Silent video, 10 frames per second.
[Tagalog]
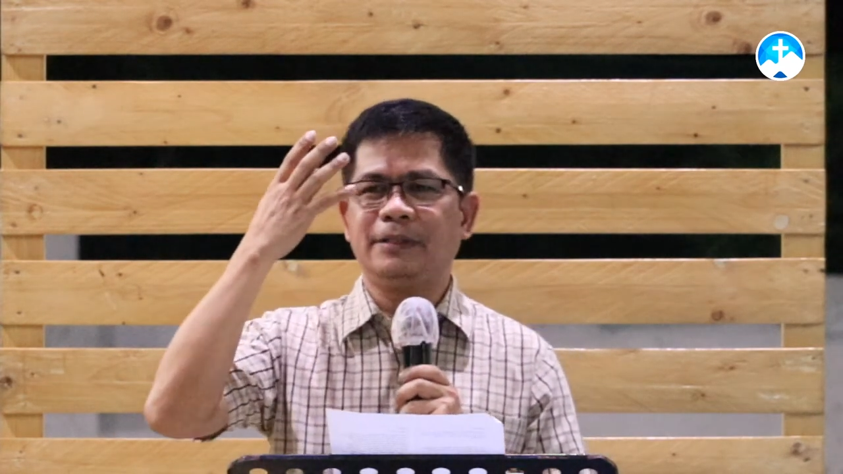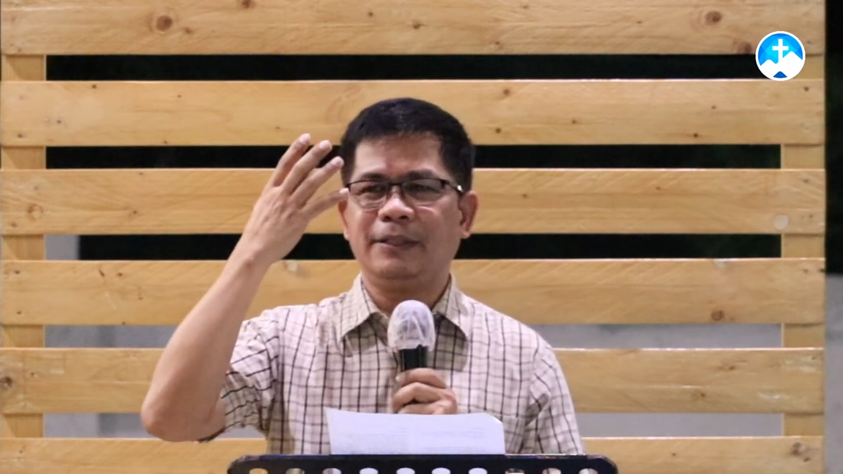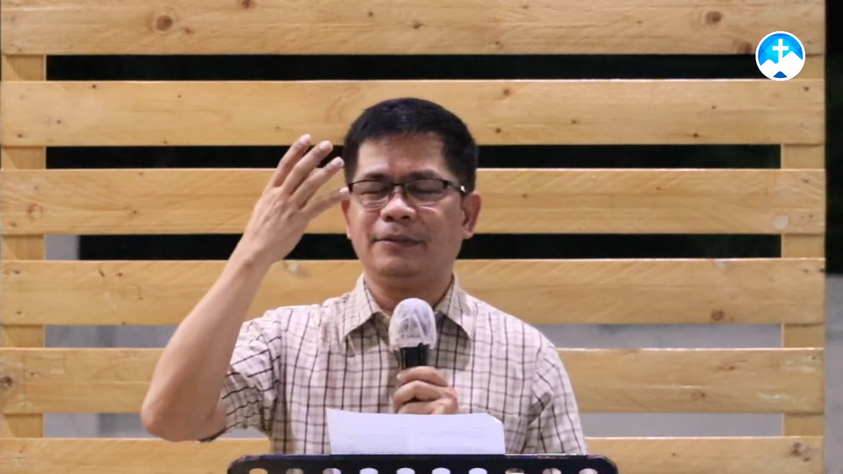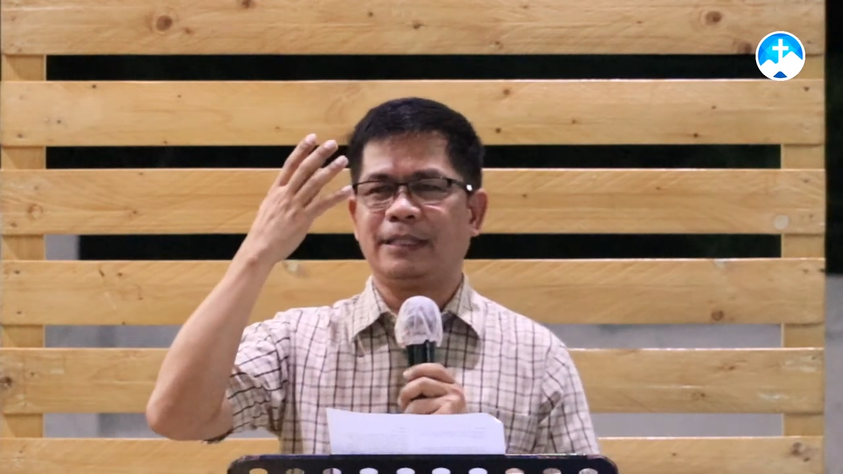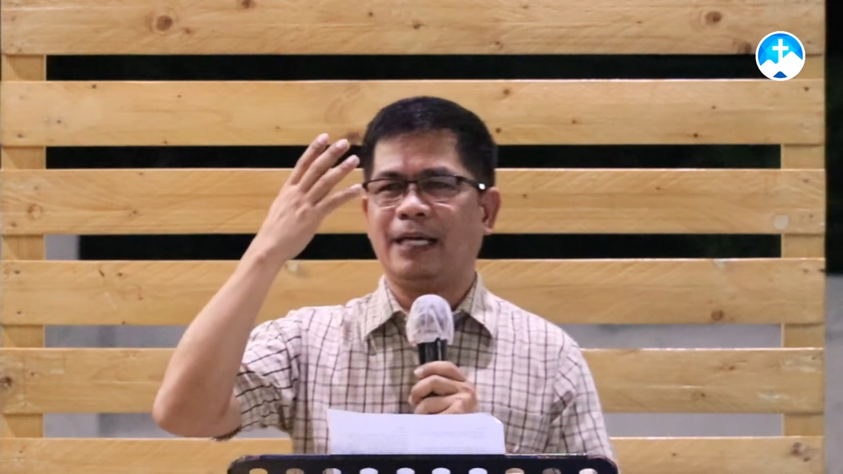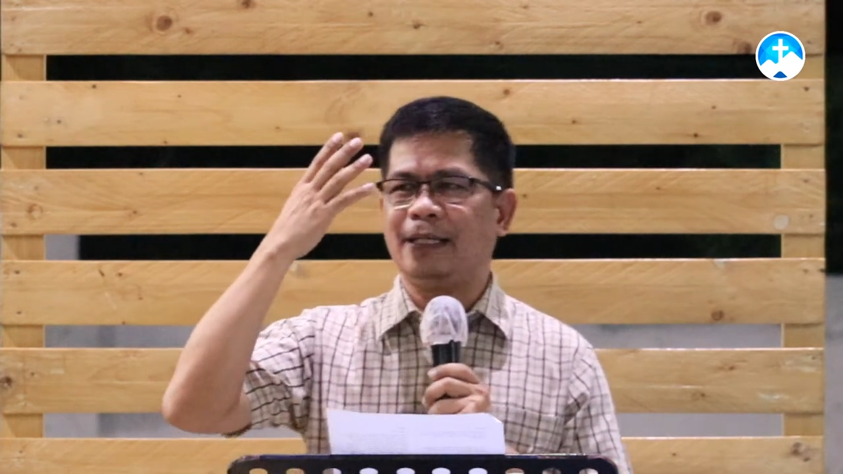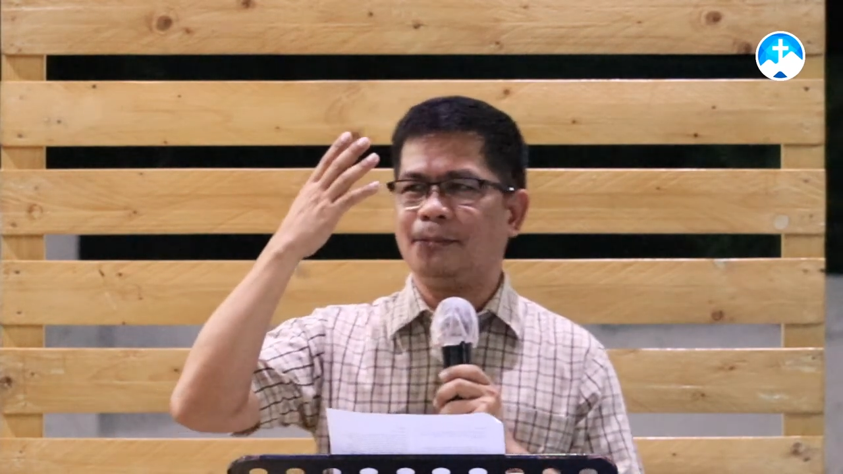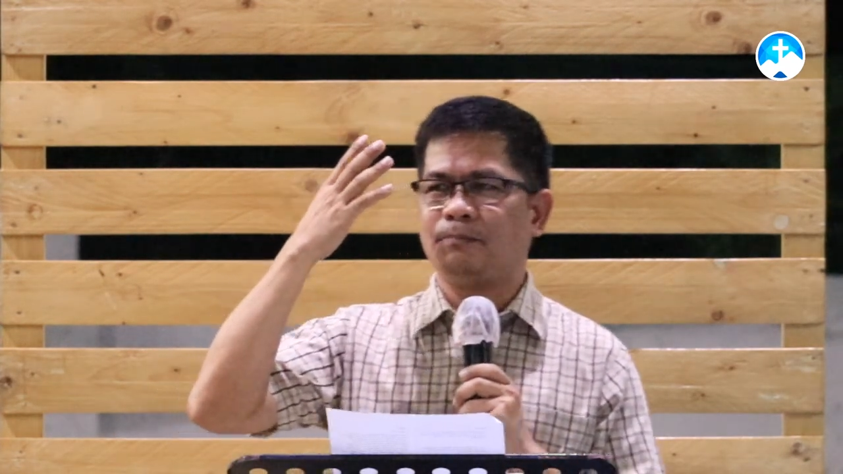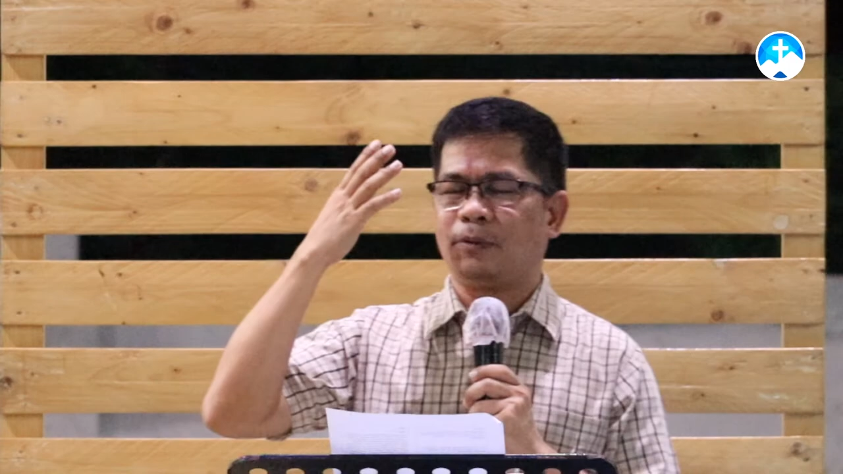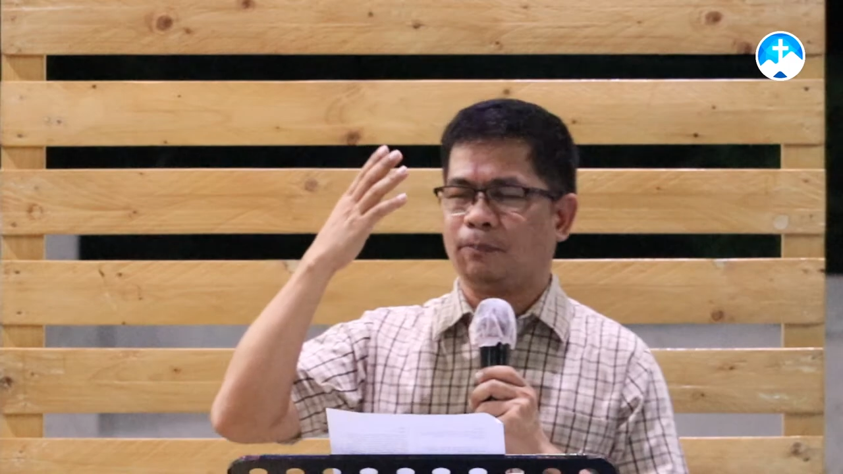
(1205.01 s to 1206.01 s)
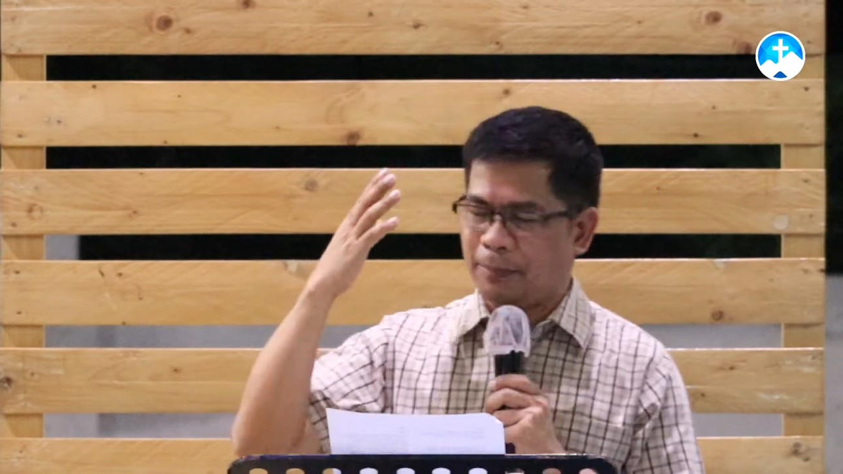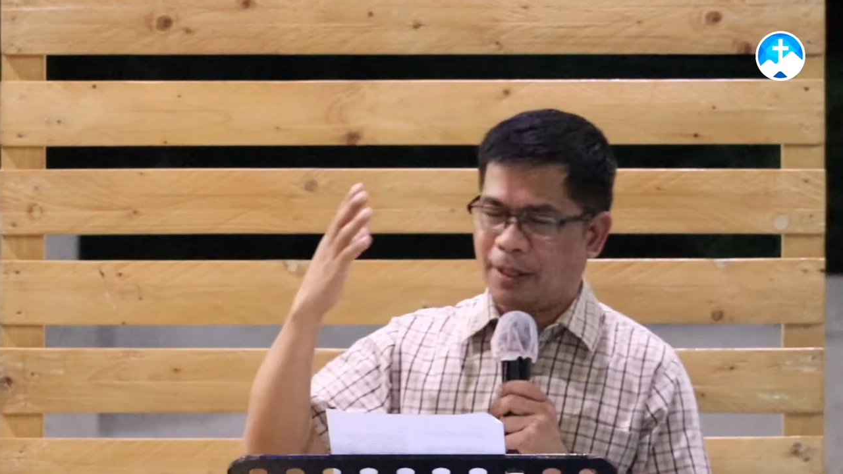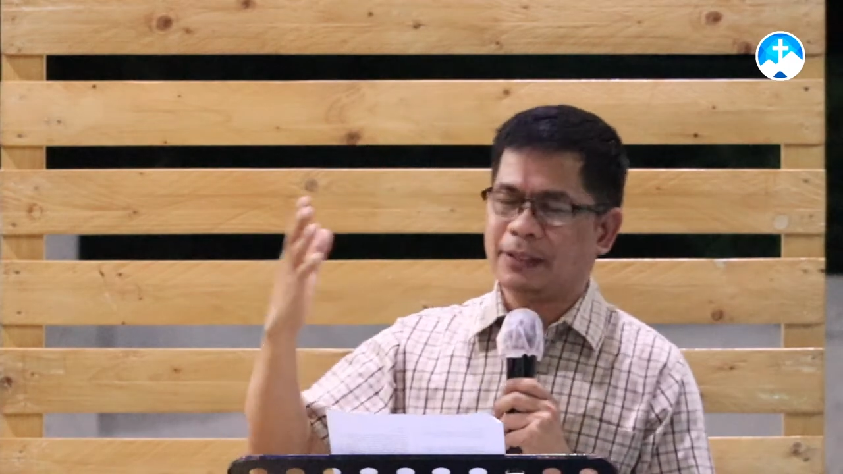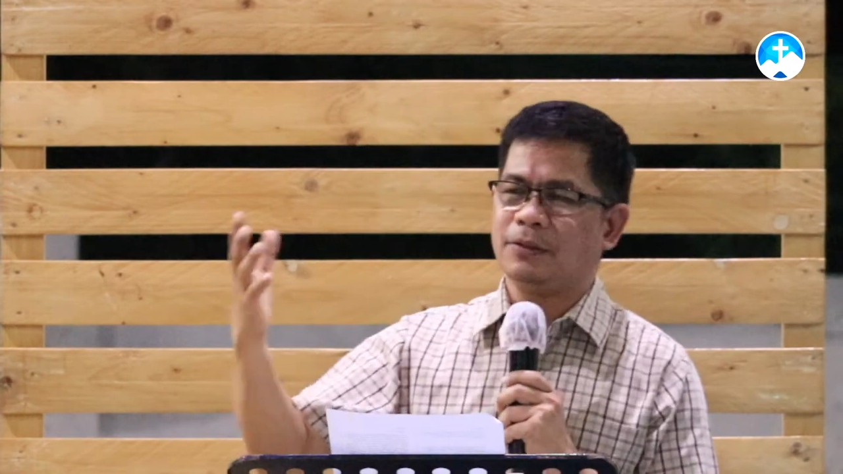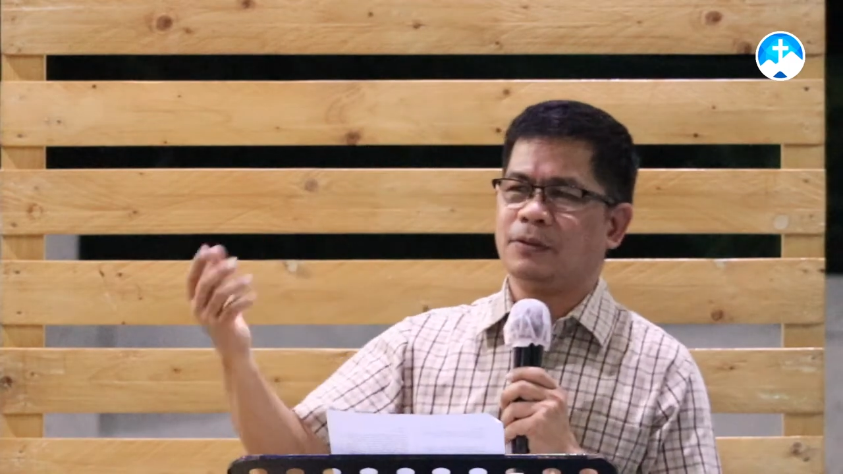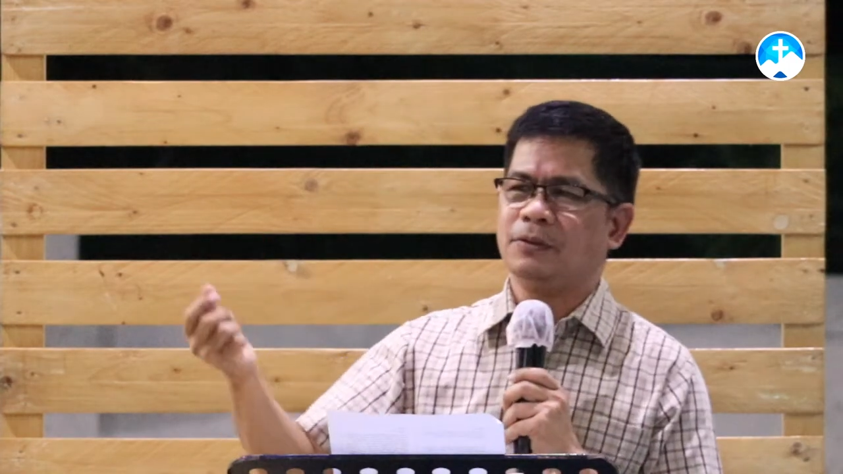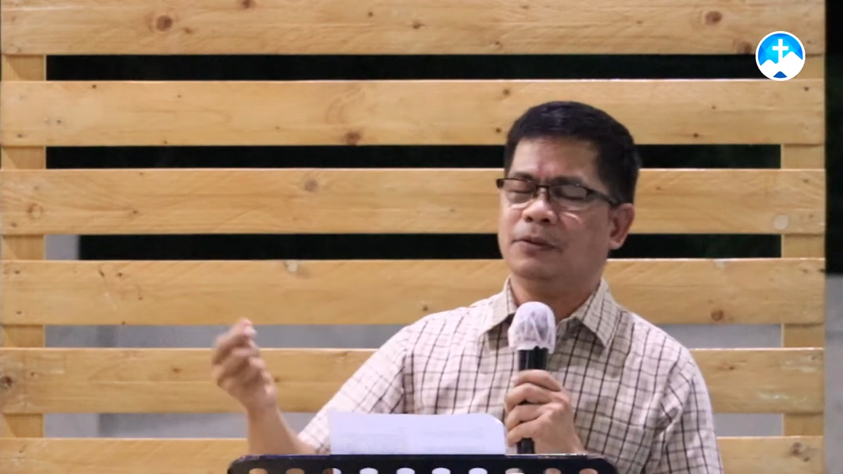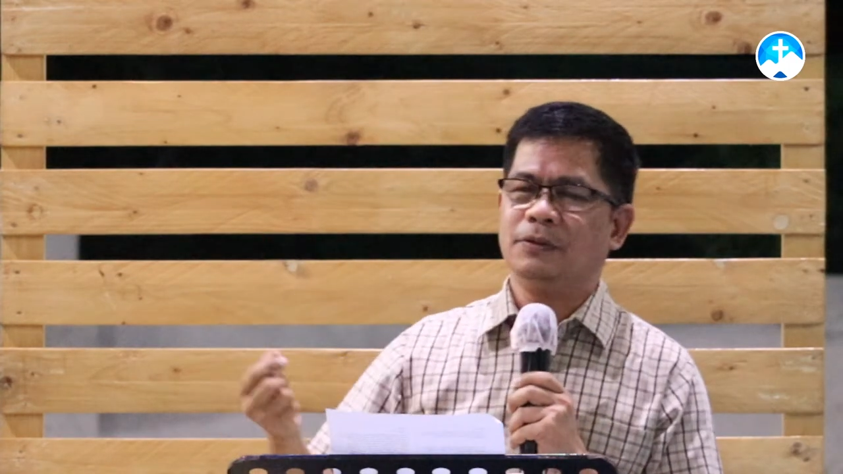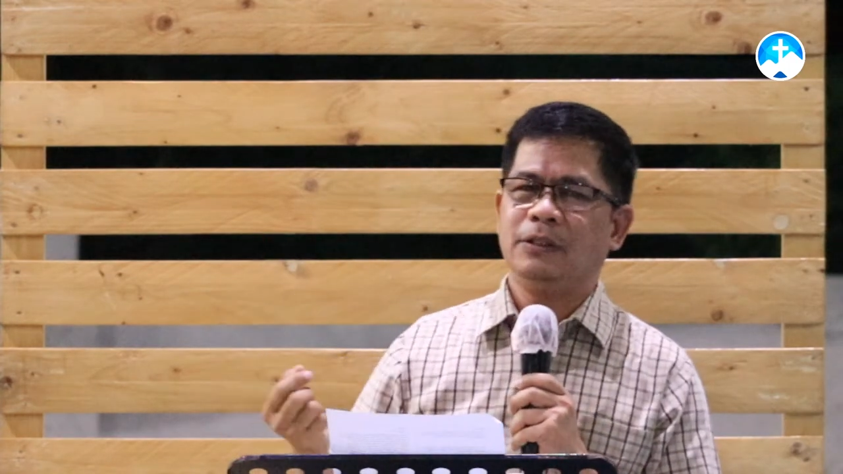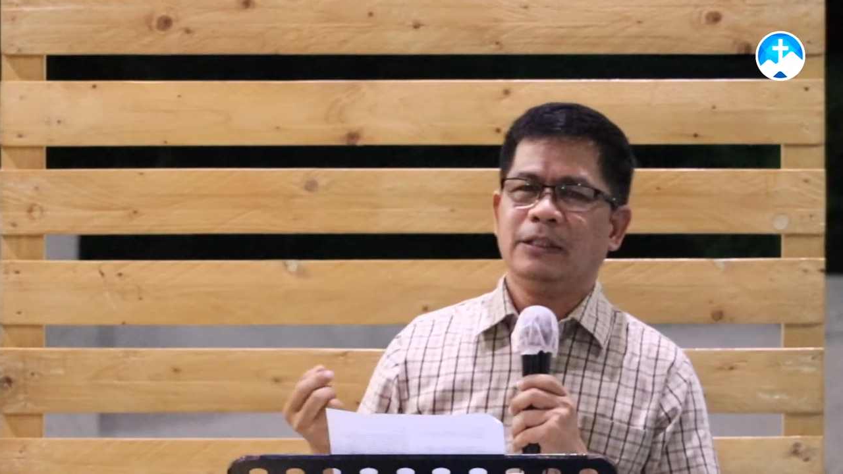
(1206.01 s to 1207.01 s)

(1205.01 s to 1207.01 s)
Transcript: yon dahil problemado ako,